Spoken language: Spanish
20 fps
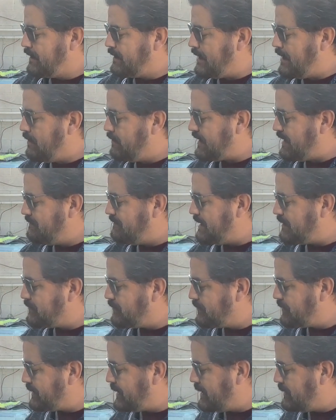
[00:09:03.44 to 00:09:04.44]
qué es lo que va
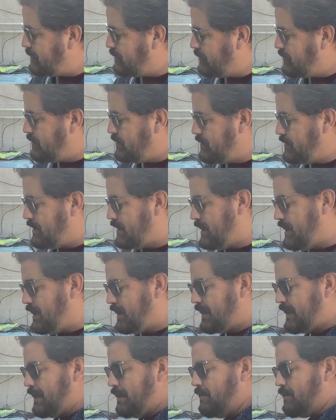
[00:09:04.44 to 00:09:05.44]
cortando y
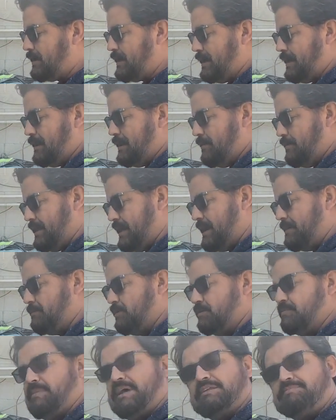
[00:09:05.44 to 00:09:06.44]
qué lo, lo
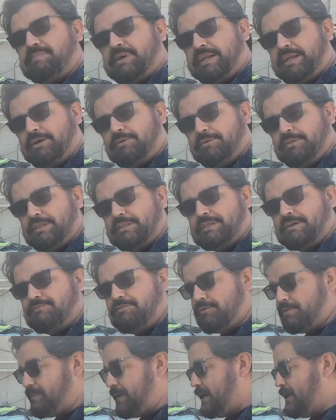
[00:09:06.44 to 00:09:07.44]
dejamos más parejo de esa
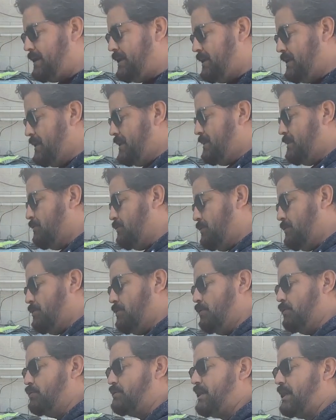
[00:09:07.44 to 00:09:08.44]
forma.
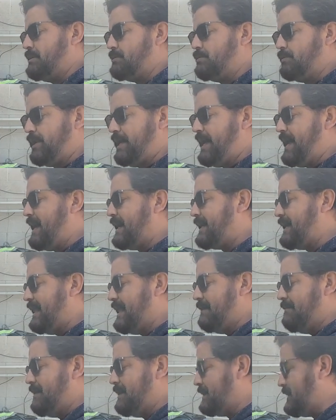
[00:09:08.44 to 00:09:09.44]
Usar su guía
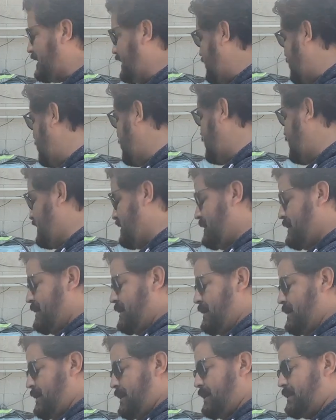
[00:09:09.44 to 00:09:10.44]
cada vez que
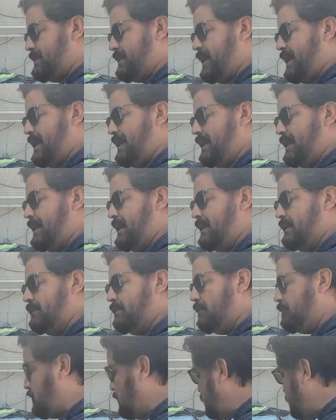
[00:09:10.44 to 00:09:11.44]
está
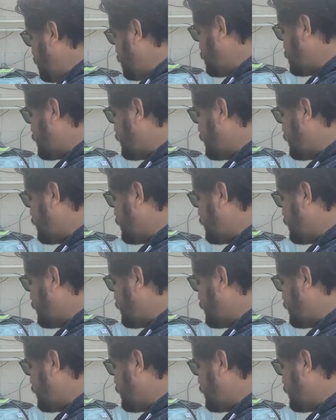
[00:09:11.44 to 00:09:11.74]
lijando, por lo menos